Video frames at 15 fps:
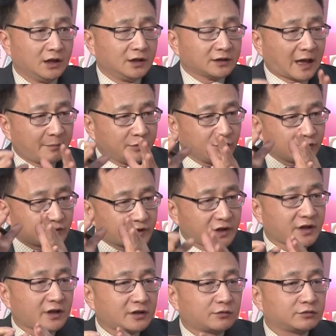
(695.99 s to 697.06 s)
他们用这
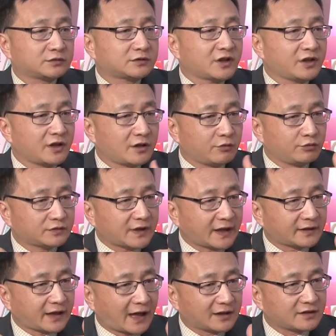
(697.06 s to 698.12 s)
些人物，这些人物在
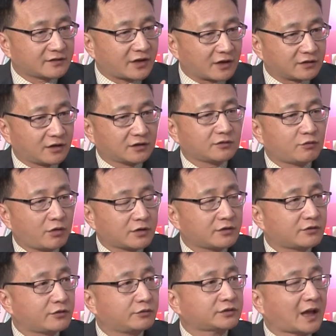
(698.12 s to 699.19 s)
他的整个的过程
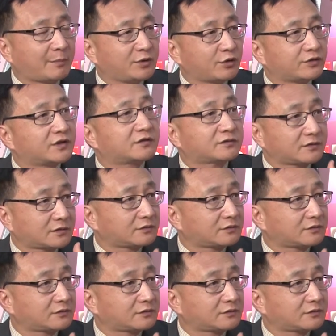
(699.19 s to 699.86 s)
之中，他们有一。